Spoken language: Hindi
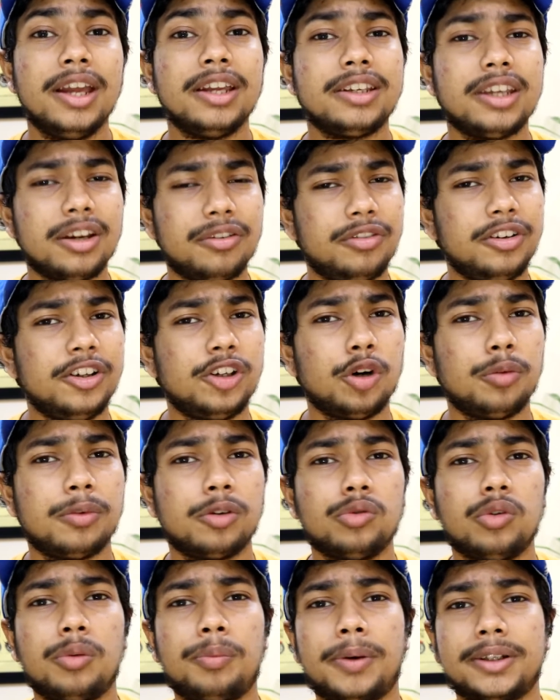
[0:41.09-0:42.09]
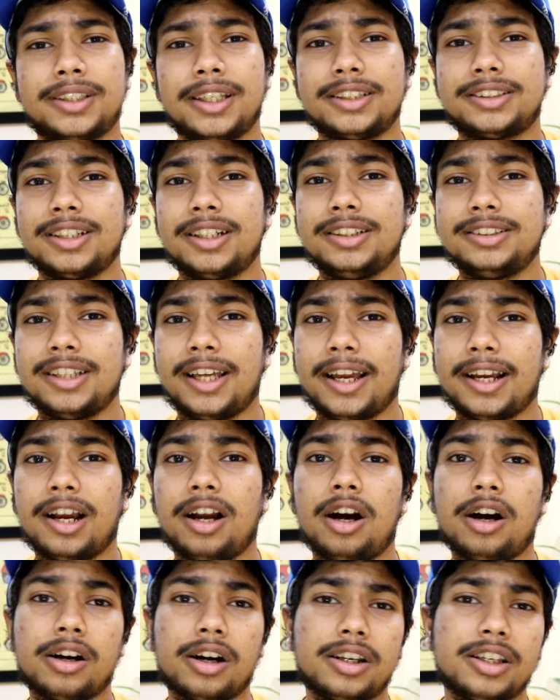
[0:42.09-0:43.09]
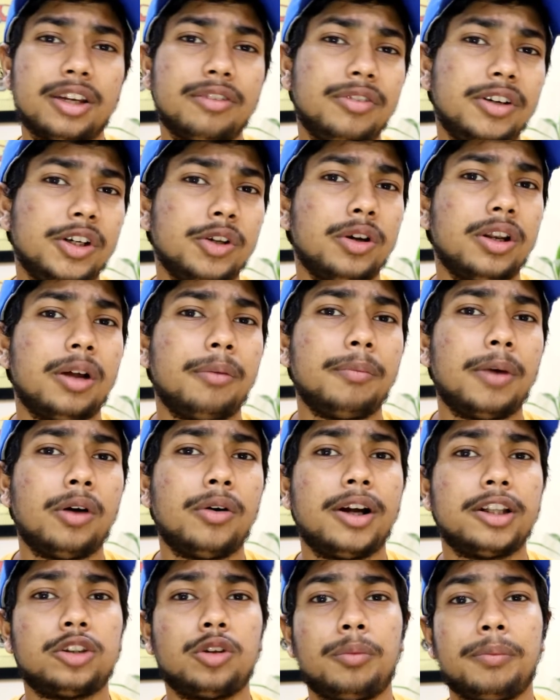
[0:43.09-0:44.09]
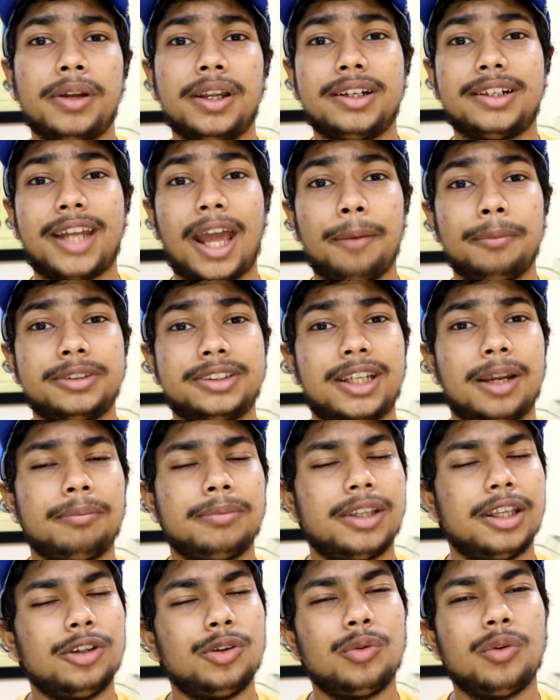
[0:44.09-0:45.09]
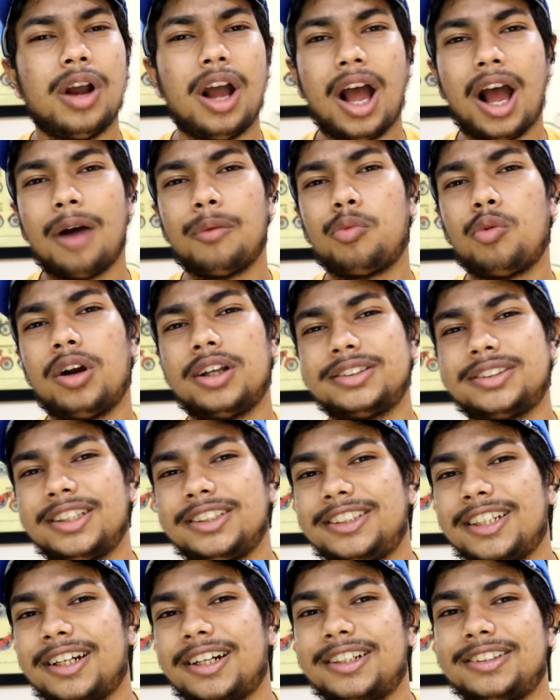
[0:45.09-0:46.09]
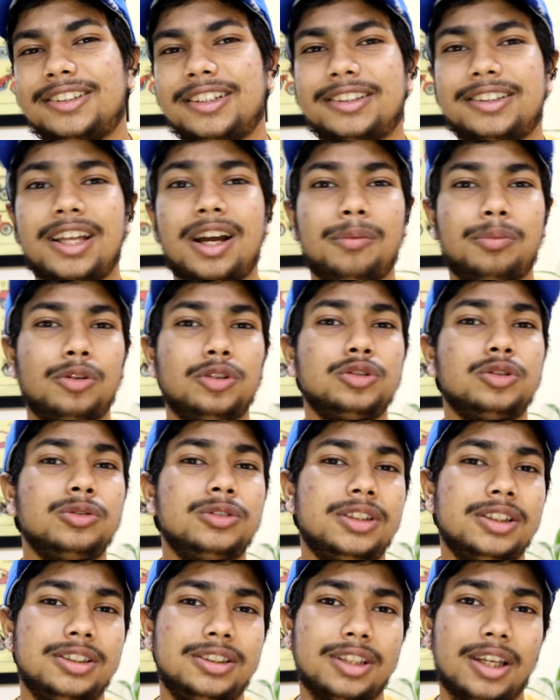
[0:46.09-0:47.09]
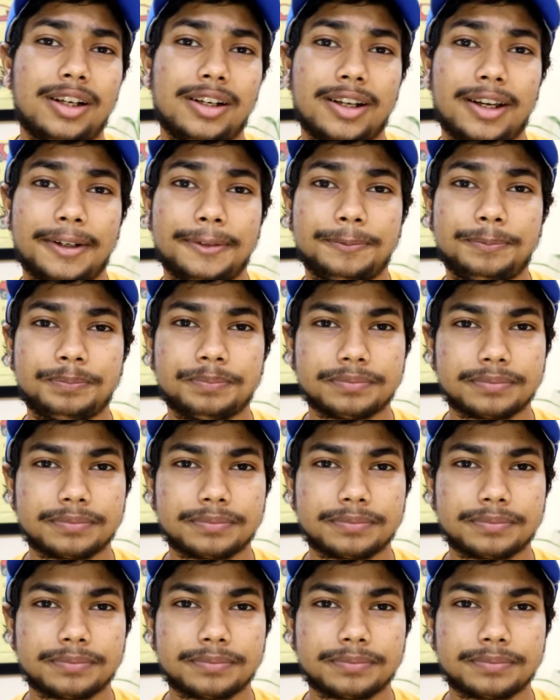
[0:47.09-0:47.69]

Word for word: ये वीडियो में वो पता चल जाएगा अगर ये वीडियो लंबा हुआ तो मैं टाइम स्टैम्प दे दूंगा आप वहाँ से चेक कर सकते हैं आपको जो चीज़ जानना है